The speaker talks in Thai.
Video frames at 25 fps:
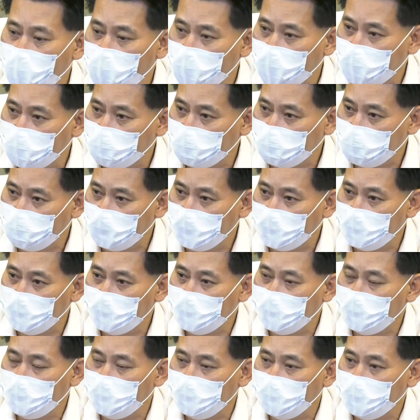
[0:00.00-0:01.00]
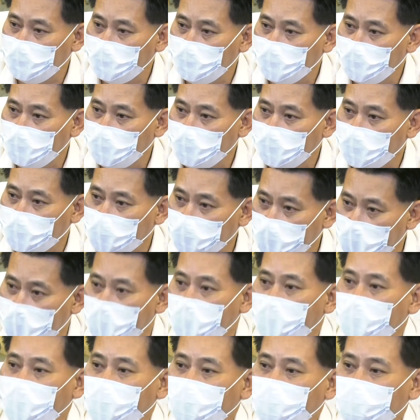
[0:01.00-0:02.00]
คน
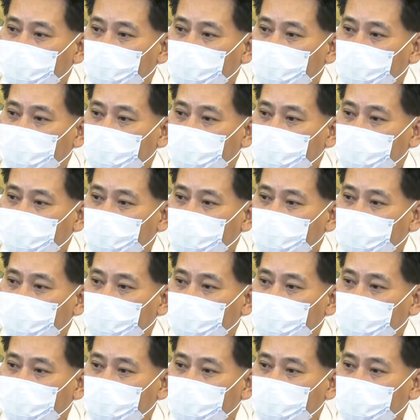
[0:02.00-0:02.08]
เก่ง